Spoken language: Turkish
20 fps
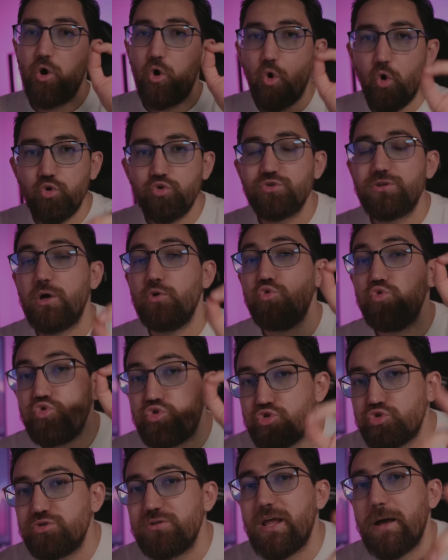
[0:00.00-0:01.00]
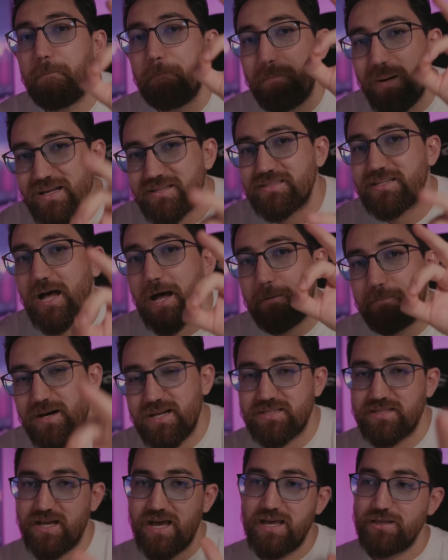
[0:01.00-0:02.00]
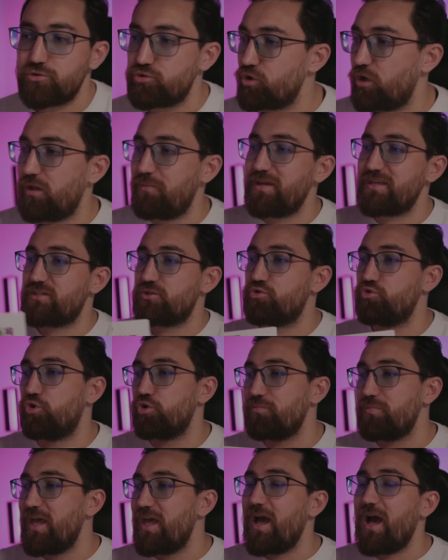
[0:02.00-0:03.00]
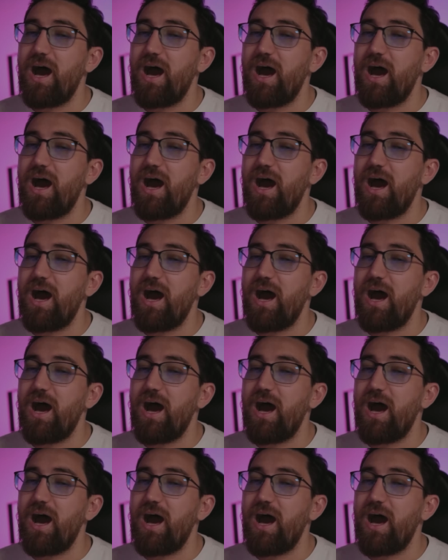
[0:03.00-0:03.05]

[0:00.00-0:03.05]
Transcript: Onu da üstüne basa basa söylemek istiyorum.